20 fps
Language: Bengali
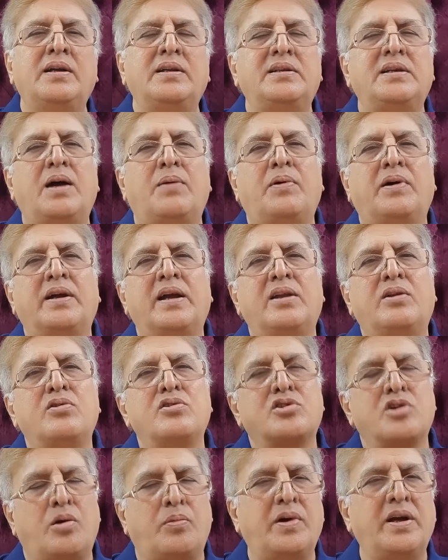যে আমাকে একটু
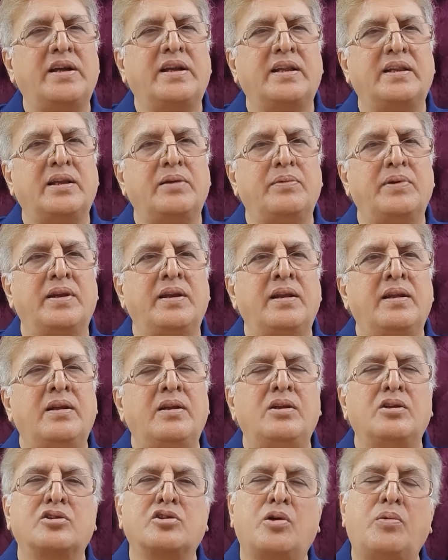সময়টা দেবেন
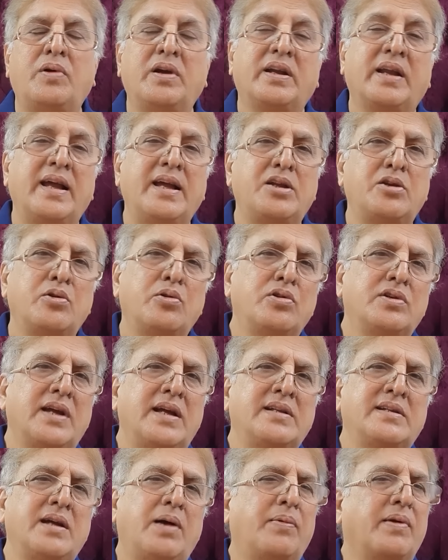সময়টা এই জন্য
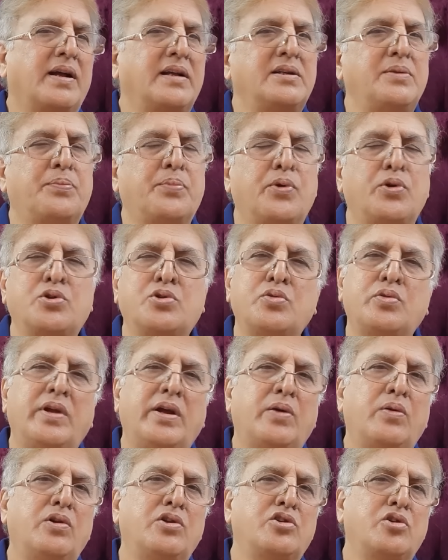চাইছি আমার কাছে প্রচুর
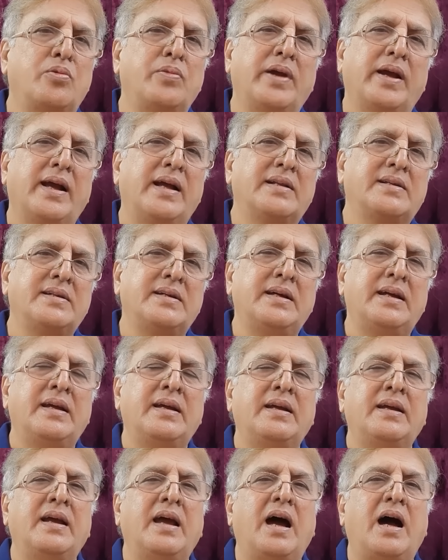এগুলো জমে গেছে
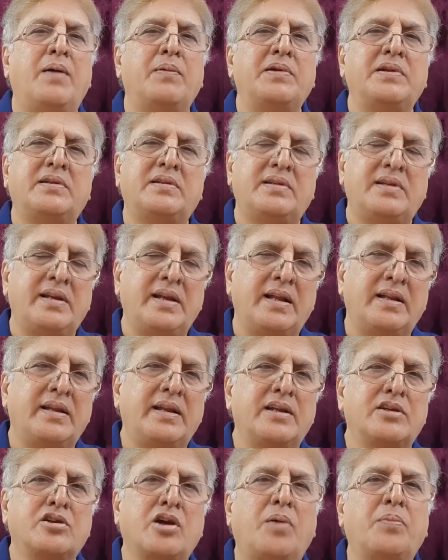আমি ধীরে
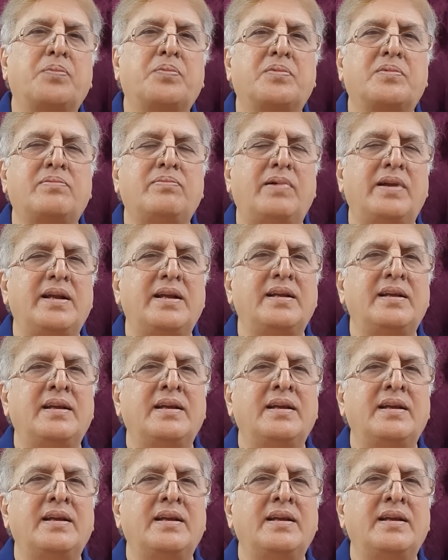ধীরে সব মানে